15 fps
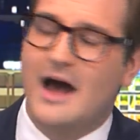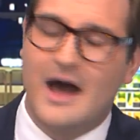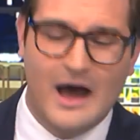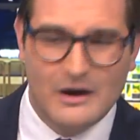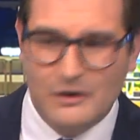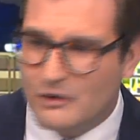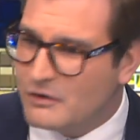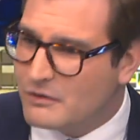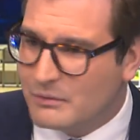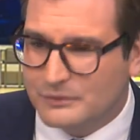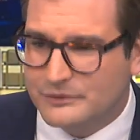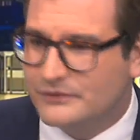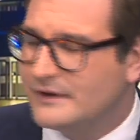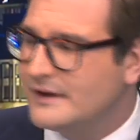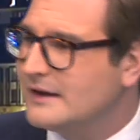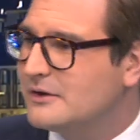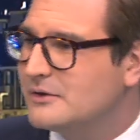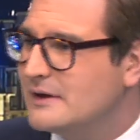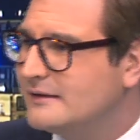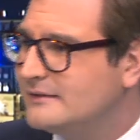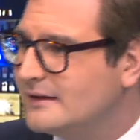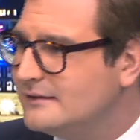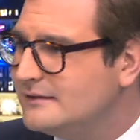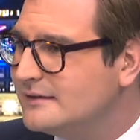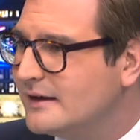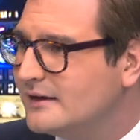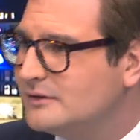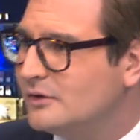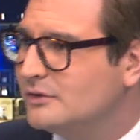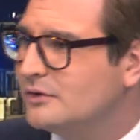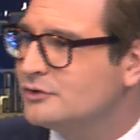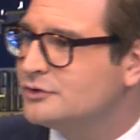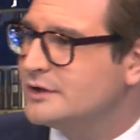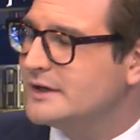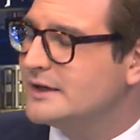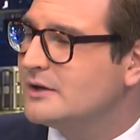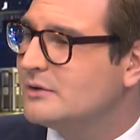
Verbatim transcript: alors qu'on sait que la satire est en danger,